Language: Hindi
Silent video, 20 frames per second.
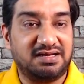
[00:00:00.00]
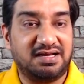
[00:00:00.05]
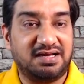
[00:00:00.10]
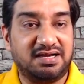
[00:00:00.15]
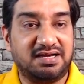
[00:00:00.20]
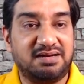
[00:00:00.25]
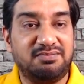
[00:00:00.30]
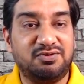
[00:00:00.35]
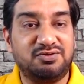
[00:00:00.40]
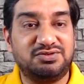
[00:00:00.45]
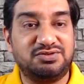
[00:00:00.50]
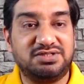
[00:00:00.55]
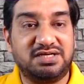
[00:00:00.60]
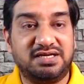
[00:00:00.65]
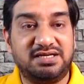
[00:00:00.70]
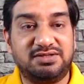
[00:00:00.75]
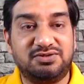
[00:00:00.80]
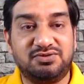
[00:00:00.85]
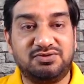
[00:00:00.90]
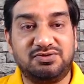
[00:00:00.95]
अगर हम लोग
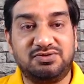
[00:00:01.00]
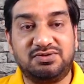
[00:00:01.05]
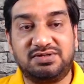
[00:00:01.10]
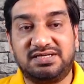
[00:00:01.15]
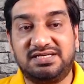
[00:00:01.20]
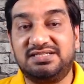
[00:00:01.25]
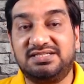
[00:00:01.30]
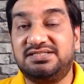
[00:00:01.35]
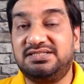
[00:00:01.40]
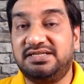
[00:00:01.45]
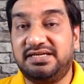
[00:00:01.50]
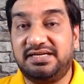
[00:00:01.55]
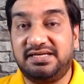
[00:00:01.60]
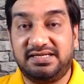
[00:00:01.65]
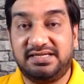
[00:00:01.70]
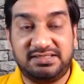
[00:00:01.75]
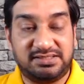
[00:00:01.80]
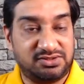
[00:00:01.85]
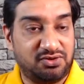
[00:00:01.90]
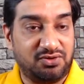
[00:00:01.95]
चाहें तो किसने
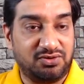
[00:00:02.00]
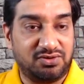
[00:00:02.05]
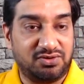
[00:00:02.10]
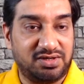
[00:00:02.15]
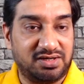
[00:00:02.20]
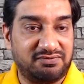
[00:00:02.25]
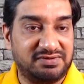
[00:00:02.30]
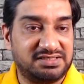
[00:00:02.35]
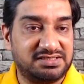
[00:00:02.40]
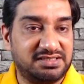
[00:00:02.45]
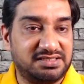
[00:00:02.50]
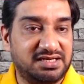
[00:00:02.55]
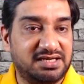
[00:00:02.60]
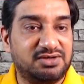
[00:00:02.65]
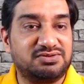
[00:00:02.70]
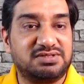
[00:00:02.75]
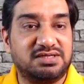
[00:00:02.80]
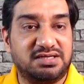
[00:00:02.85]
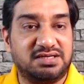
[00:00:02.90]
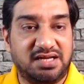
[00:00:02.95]
इस सॉन्ग को रिक्वेस्ट किया
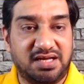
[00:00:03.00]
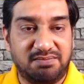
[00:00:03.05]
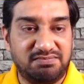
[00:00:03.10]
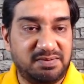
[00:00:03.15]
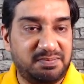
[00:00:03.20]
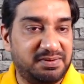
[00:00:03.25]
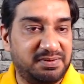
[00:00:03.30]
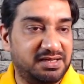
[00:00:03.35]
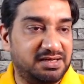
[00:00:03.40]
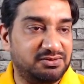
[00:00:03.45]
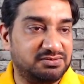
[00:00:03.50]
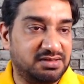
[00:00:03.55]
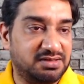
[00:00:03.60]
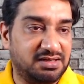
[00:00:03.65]
उसका नाम भी प्ले